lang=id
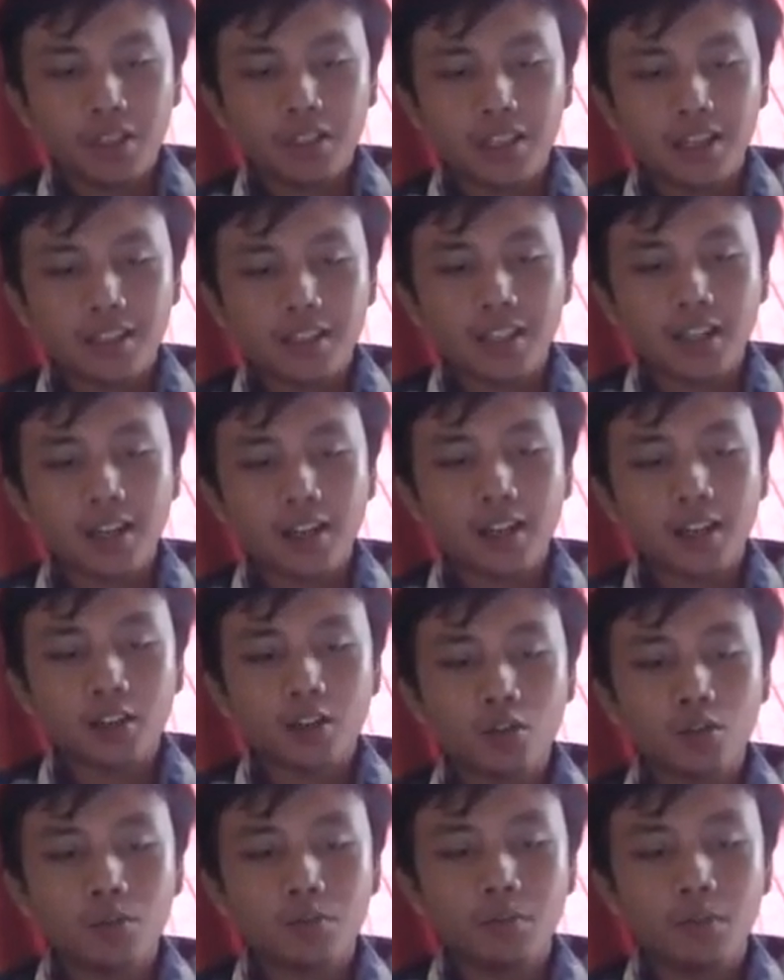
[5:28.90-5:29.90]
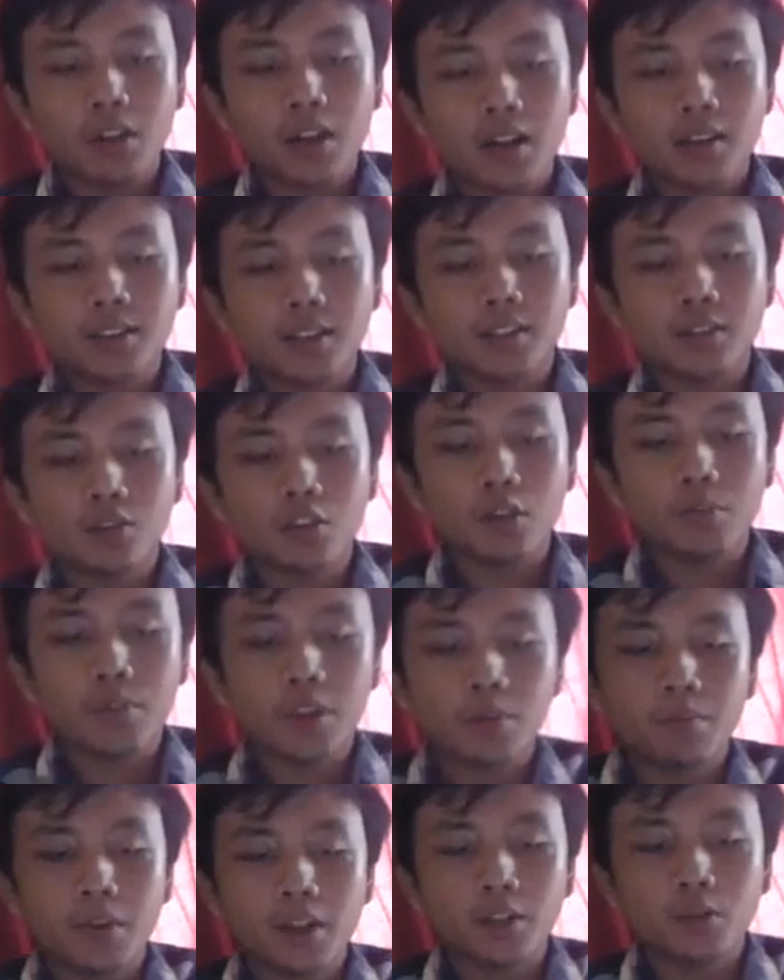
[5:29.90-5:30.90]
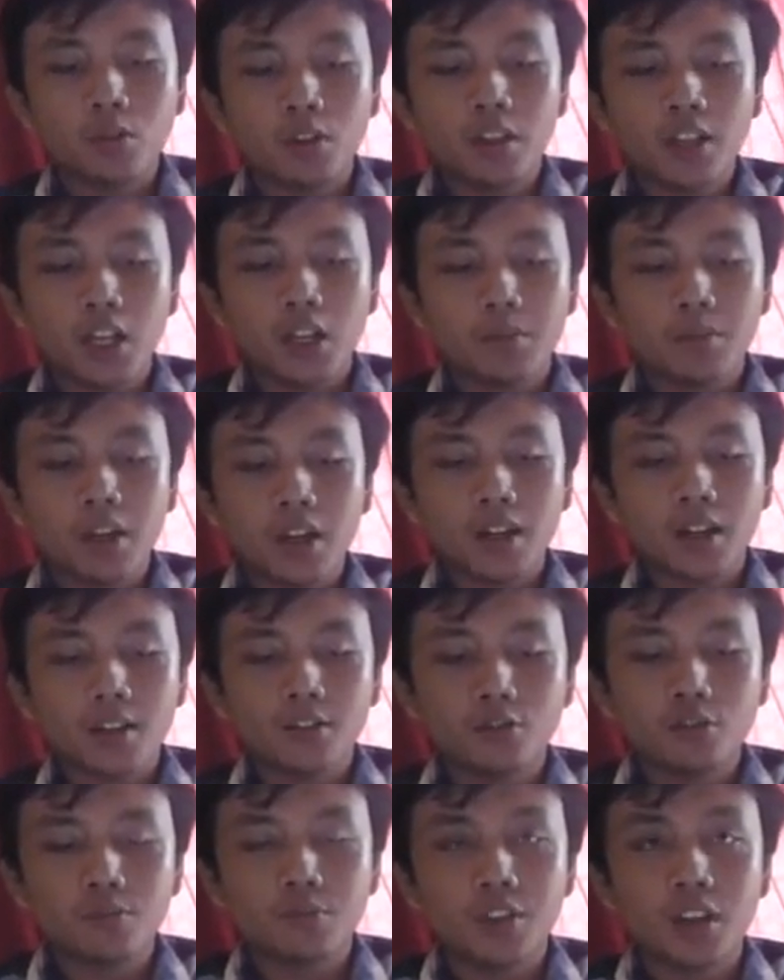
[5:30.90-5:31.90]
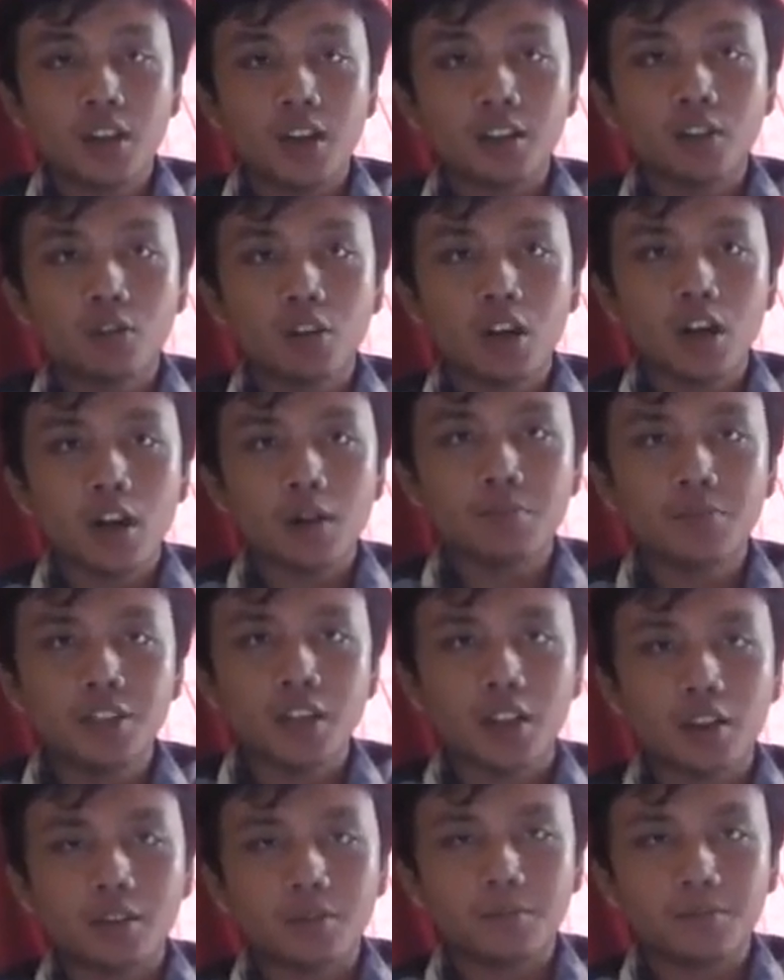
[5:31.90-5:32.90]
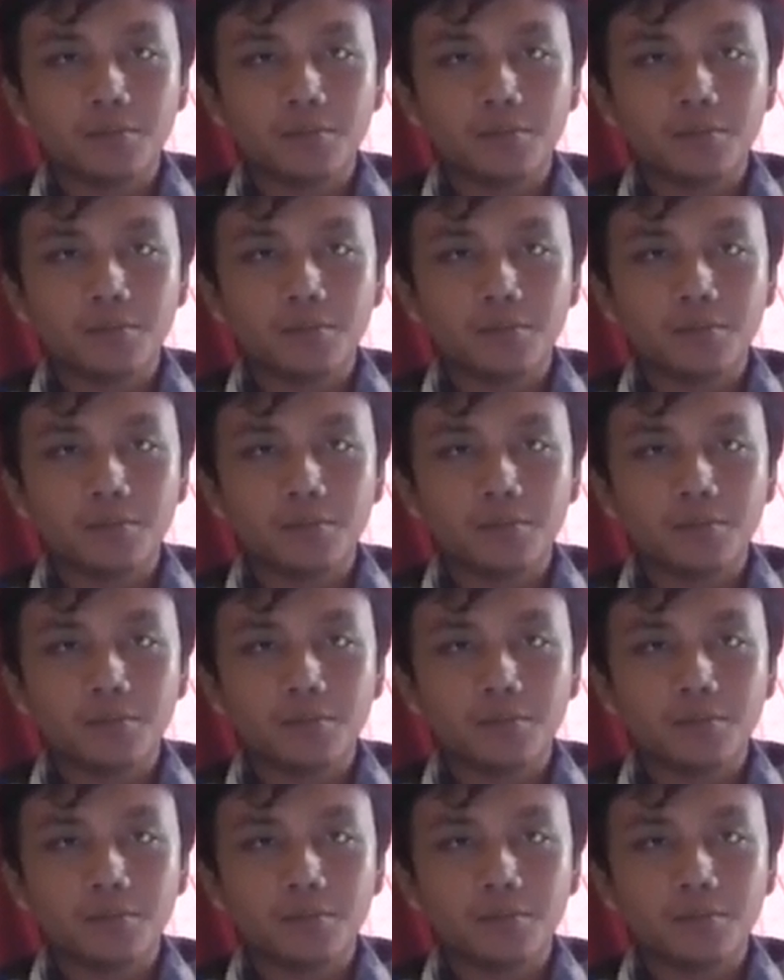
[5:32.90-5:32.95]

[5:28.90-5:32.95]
pertanyaan atau mengakses topik bantuan dalam rangka subjek atau abjad.